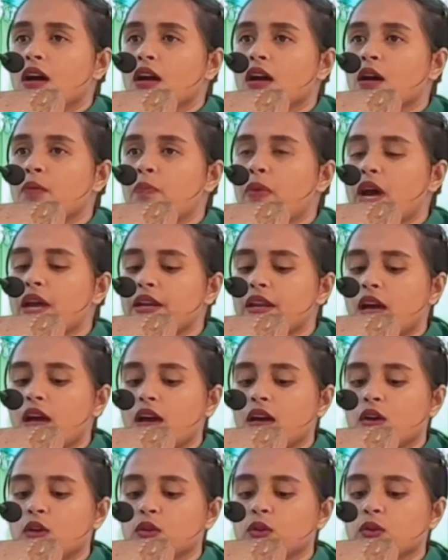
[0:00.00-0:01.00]

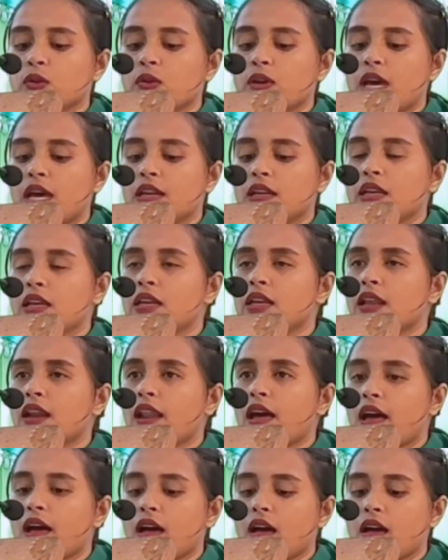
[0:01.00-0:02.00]
Kepada keturunan
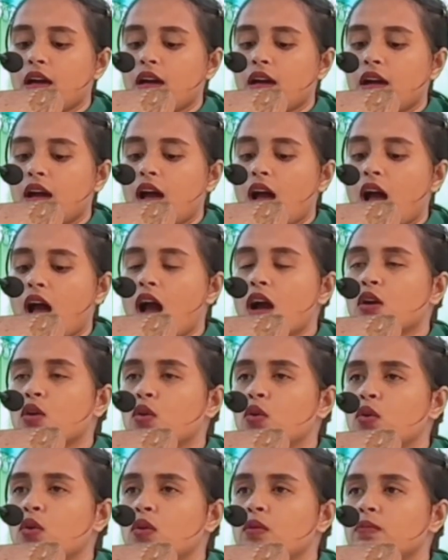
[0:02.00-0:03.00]
inilah
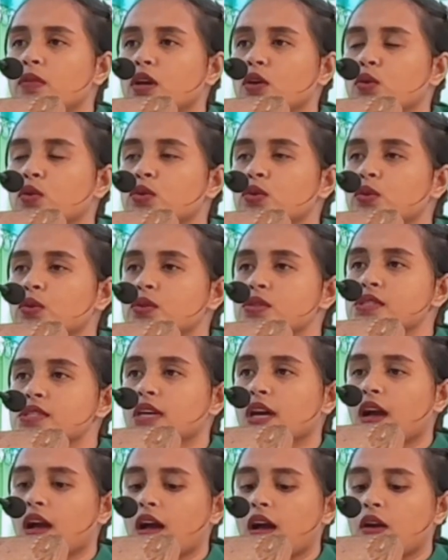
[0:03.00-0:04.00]
aku mengutus
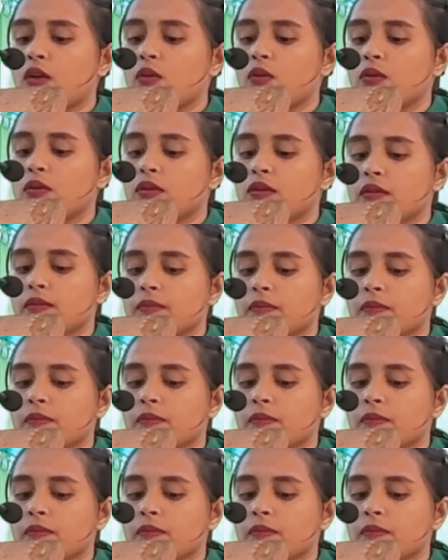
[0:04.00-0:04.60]
engkau.